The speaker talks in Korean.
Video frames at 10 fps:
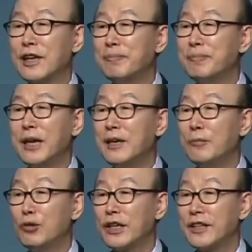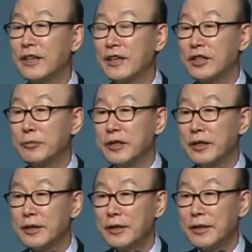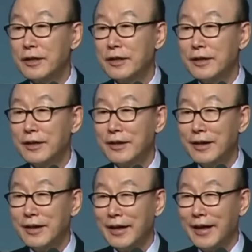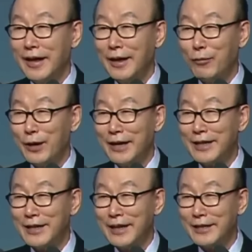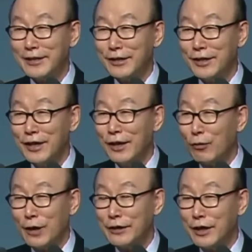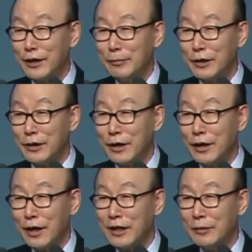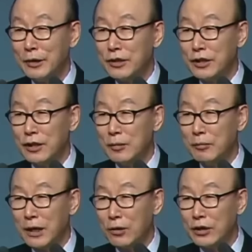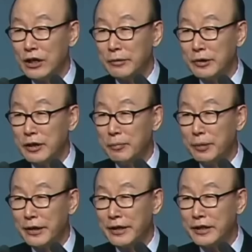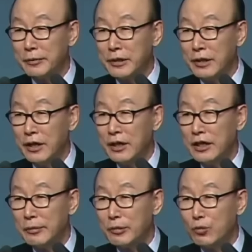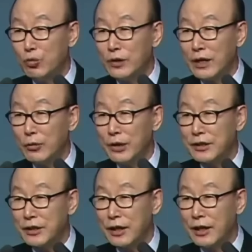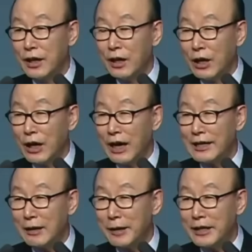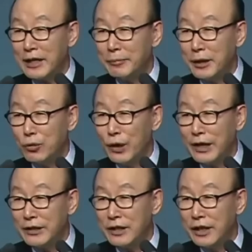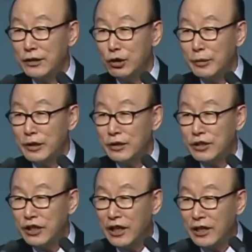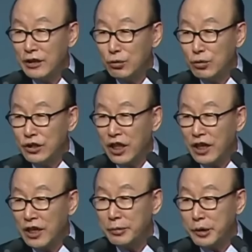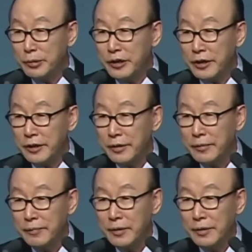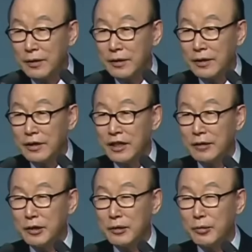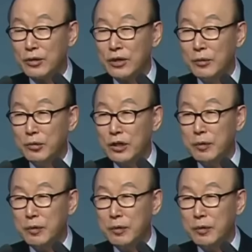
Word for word: 감당을 못한다는 것입니다 에이 과장했겠지 과장 아닙니다 하나님이 정말로 여러분을 기뻐 안 하시면 여러분을 구원하기 위해서 하나밖에 없는 외아들 예수님을 대어줄 택이 없습니다 여러분을 보고 너무